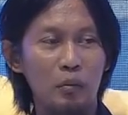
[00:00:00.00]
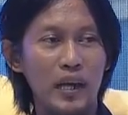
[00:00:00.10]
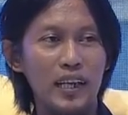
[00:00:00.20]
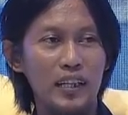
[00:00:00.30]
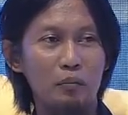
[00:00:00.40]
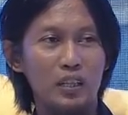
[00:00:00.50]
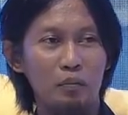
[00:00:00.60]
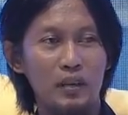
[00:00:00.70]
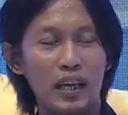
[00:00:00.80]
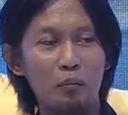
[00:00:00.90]
banyak
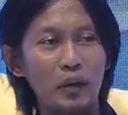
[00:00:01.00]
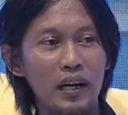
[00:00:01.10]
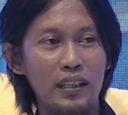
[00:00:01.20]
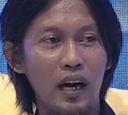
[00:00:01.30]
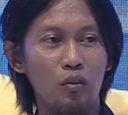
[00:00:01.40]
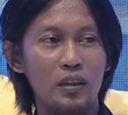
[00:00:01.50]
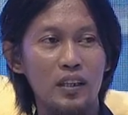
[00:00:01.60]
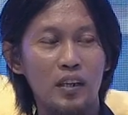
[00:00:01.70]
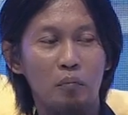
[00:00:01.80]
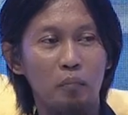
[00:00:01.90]
teman-teman yang
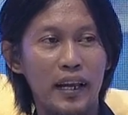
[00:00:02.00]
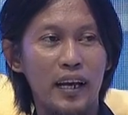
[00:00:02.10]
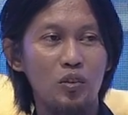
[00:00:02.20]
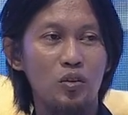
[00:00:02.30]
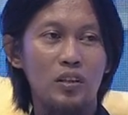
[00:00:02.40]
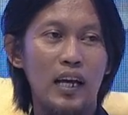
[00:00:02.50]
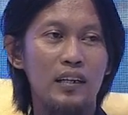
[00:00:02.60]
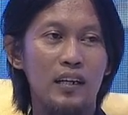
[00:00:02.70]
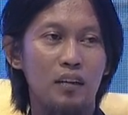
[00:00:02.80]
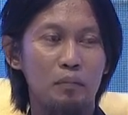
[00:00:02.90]
mengetahui mereka turut
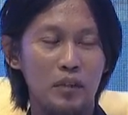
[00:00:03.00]
andil